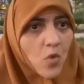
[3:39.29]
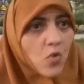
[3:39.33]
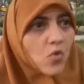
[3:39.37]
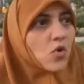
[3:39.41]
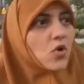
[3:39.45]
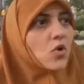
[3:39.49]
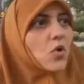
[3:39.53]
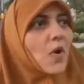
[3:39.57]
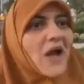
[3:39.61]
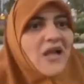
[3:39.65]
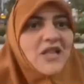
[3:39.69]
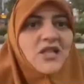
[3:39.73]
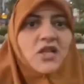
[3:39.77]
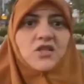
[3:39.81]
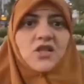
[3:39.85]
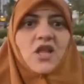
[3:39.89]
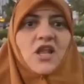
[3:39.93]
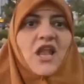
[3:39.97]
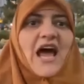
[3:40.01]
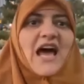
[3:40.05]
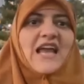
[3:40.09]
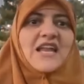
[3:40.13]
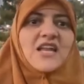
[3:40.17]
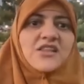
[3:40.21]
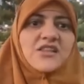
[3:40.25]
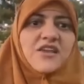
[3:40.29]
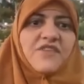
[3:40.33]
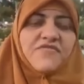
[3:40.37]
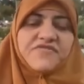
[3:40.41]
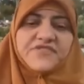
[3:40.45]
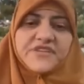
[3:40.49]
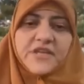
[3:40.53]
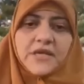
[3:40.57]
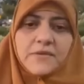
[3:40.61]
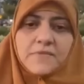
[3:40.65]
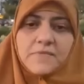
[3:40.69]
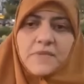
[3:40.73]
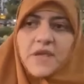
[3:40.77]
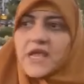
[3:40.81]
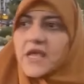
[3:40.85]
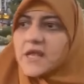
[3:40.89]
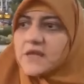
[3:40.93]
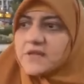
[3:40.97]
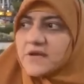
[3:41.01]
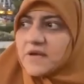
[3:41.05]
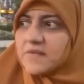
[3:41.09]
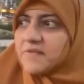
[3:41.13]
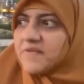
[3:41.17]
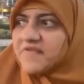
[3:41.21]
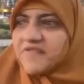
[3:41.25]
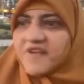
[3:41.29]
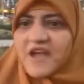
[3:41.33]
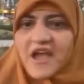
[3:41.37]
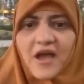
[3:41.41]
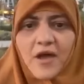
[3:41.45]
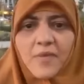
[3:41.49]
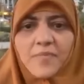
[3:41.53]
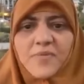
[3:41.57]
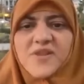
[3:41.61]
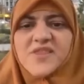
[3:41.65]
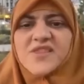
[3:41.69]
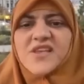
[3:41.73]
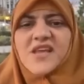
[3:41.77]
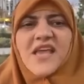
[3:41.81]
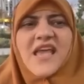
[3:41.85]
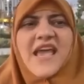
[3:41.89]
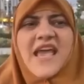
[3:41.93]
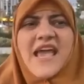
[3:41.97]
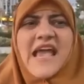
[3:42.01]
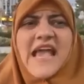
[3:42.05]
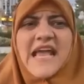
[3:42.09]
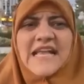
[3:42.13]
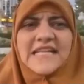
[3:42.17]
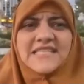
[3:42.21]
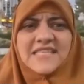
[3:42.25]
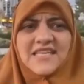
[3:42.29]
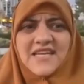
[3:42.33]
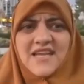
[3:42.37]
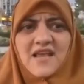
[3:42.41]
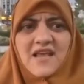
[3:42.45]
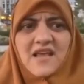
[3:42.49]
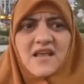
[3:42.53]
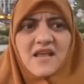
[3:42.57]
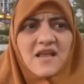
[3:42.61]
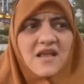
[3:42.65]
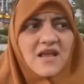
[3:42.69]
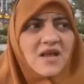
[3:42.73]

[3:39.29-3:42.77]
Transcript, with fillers: وكل واحده طالعه لي تفتي مين خبرتك ايه انت